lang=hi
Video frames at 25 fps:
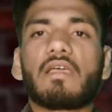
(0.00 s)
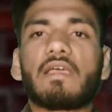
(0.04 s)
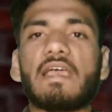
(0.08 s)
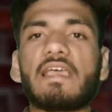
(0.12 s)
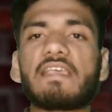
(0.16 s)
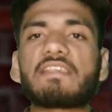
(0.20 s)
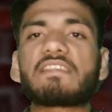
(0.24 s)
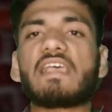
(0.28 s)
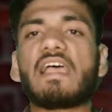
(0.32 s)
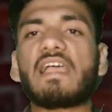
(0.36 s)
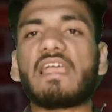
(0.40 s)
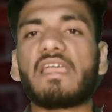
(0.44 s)

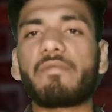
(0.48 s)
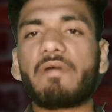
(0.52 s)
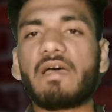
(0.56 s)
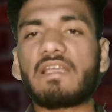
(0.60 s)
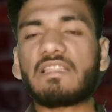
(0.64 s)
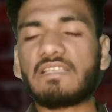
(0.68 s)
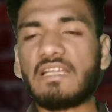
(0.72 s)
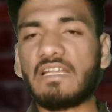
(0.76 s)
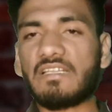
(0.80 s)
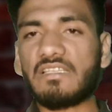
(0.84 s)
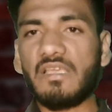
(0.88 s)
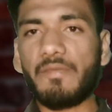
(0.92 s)
गाइज आगे
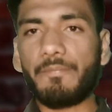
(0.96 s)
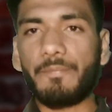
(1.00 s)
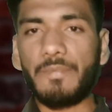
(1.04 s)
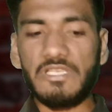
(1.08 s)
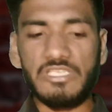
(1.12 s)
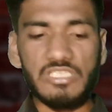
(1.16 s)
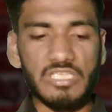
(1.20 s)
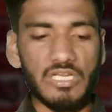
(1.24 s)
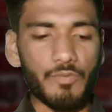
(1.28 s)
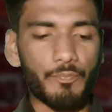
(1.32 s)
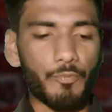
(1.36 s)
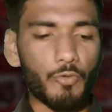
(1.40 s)
बात करते हैं
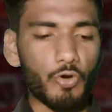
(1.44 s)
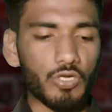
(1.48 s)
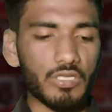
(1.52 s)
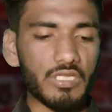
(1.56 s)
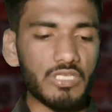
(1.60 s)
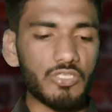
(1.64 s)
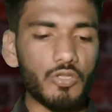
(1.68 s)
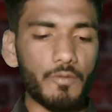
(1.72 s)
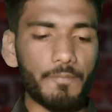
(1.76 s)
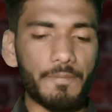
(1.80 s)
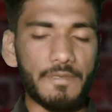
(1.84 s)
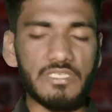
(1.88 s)
पिच रिपोर्ट
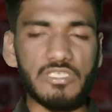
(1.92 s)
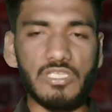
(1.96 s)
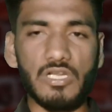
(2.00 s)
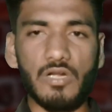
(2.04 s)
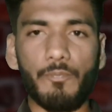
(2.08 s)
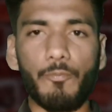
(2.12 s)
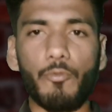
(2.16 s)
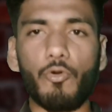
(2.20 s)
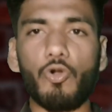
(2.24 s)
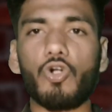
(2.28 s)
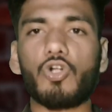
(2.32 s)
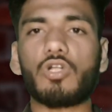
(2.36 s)
की तो पिच
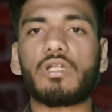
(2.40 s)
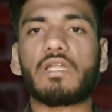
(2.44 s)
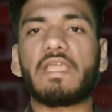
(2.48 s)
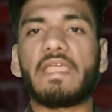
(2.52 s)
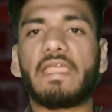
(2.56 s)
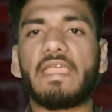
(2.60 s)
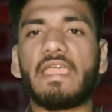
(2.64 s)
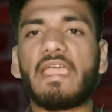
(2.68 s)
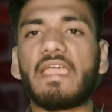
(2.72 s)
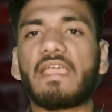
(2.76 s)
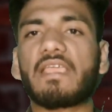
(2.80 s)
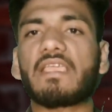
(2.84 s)
रिपोर्ट
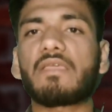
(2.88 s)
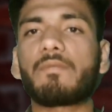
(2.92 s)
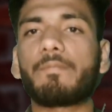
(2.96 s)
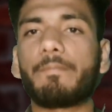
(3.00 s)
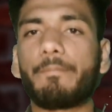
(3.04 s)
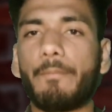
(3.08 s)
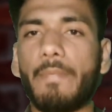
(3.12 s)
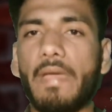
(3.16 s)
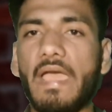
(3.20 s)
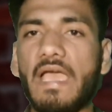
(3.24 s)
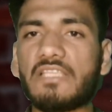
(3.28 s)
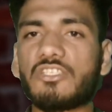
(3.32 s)
ये है कि
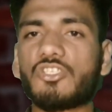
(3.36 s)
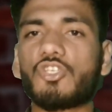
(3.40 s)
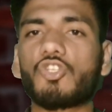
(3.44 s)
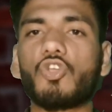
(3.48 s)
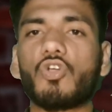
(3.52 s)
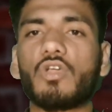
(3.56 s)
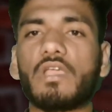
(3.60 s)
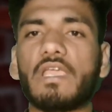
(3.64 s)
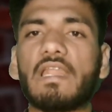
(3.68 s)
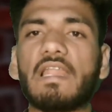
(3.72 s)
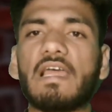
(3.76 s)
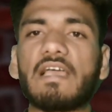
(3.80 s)
मैच
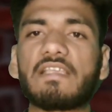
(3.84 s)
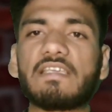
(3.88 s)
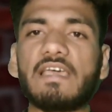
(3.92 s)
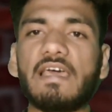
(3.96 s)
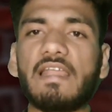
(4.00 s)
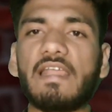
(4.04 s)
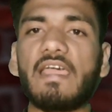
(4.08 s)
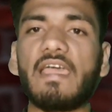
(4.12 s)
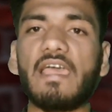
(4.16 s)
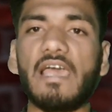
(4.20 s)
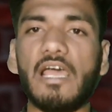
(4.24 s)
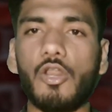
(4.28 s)
जो खेला
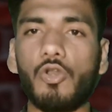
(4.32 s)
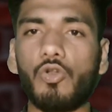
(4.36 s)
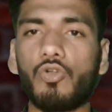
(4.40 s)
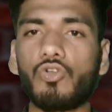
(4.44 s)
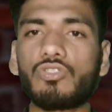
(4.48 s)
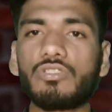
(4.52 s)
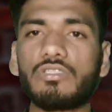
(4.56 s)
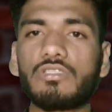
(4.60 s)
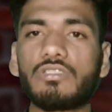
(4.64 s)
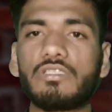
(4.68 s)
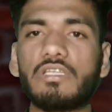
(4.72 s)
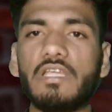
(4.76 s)
जा रहा है
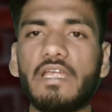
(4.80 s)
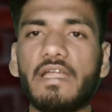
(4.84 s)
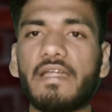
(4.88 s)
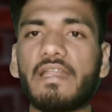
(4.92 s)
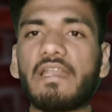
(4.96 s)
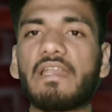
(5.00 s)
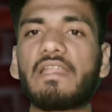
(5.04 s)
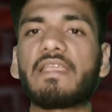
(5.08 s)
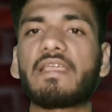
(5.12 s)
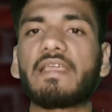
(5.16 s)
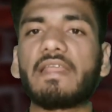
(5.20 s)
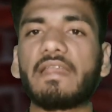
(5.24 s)
अरुण
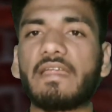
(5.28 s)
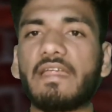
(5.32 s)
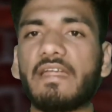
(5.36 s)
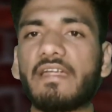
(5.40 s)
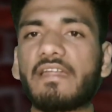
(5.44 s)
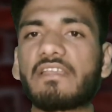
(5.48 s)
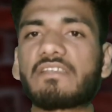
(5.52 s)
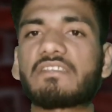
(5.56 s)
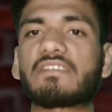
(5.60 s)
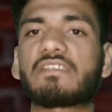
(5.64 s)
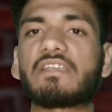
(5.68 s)
जेटली क्रिकेट